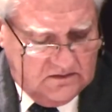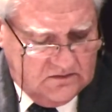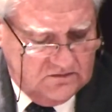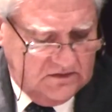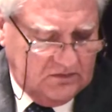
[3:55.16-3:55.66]

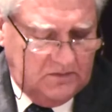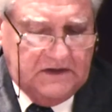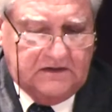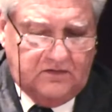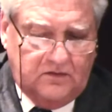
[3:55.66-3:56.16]

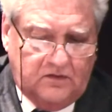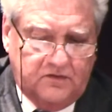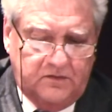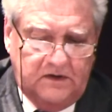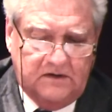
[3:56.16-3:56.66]
concettualmente sono
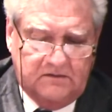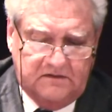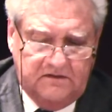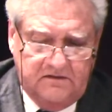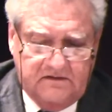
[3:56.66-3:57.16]
costruiti
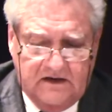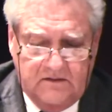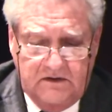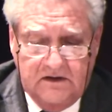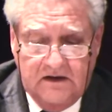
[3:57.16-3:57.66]
questi
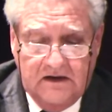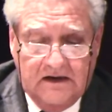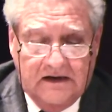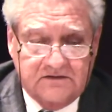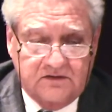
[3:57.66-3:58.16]
sistemi,
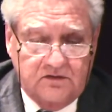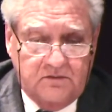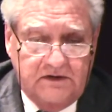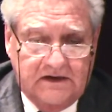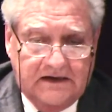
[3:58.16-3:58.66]
sono
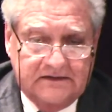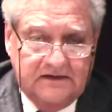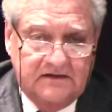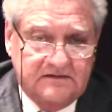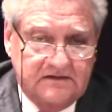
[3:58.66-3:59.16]
obbligati
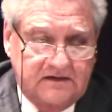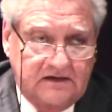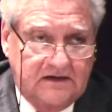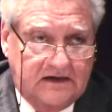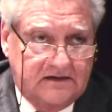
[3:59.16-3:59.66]
a inserire
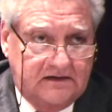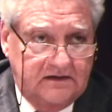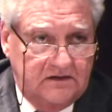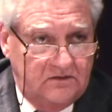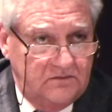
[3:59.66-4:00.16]
i
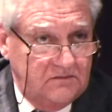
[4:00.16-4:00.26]
dati